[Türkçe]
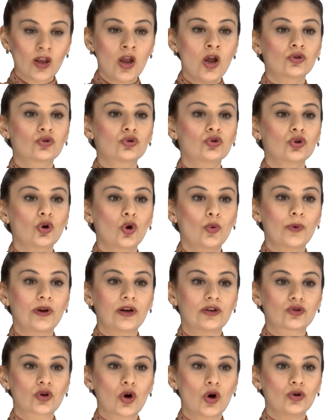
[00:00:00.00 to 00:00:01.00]
Tur
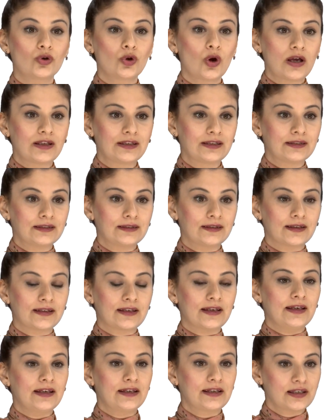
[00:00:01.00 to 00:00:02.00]
operatörlüğü alanındaki
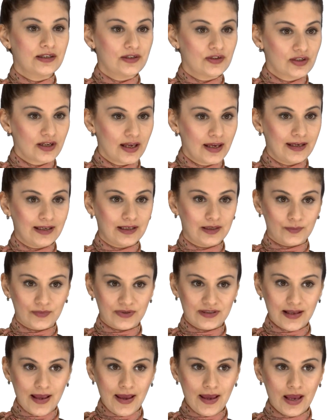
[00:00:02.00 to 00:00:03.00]
ikinci eğilim
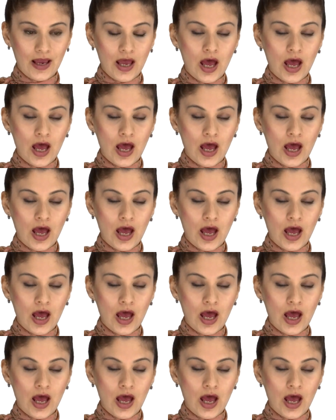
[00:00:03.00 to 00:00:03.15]
ise